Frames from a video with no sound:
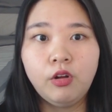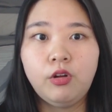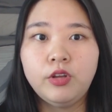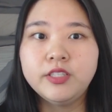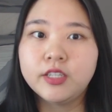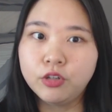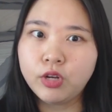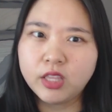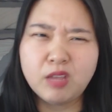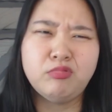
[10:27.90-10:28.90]
어, 이제
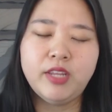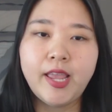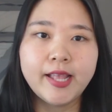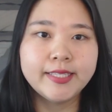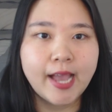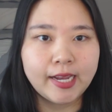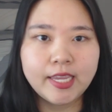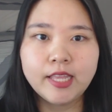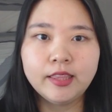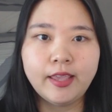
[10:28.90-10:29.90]
그렇기 때문에
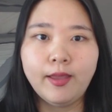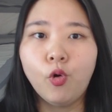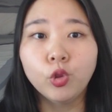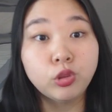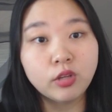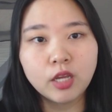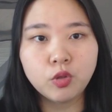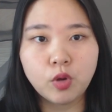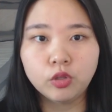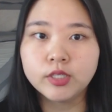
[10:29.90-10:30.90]
자기한테 어떤
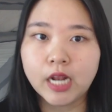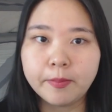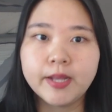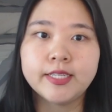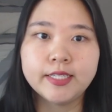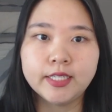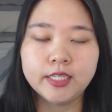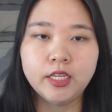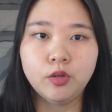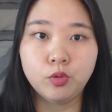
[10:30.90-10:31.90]
학교가 더 잘
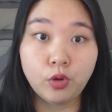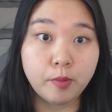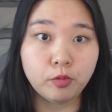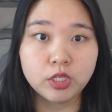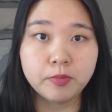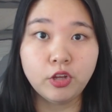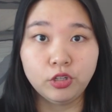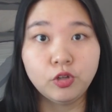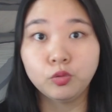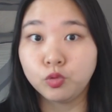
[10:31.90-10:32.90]
맞을지 고려해
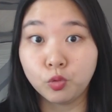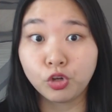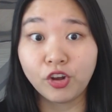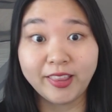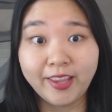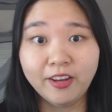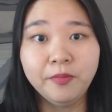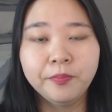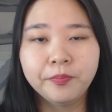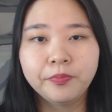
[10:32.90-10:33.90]
보시면 그것도 좋을 것 같아요.